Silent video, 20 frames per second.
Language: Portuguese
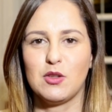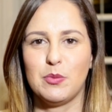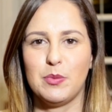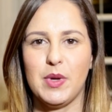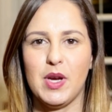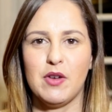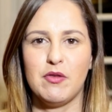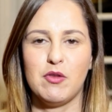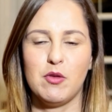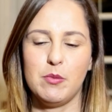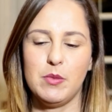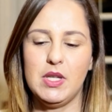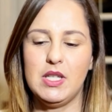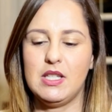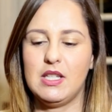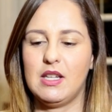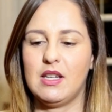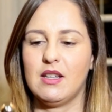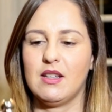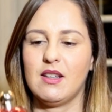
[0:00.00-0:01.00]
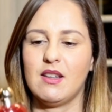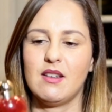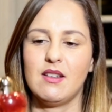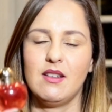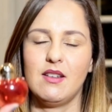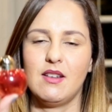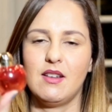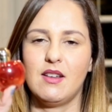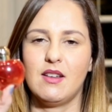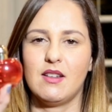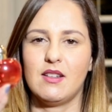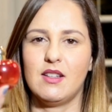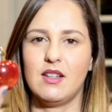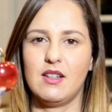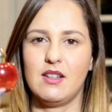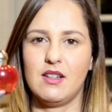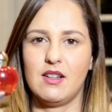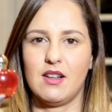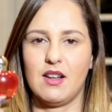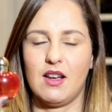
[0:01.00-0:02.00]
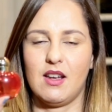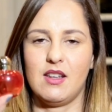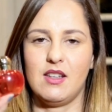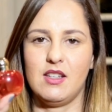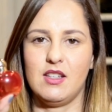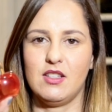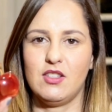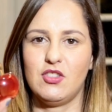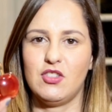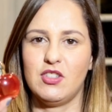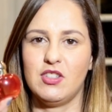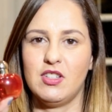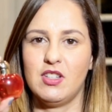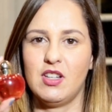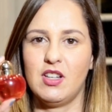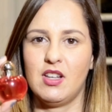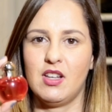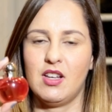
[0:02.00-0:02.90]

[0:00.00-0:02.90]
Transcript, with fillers: do perfume Nina, da Nina Hit,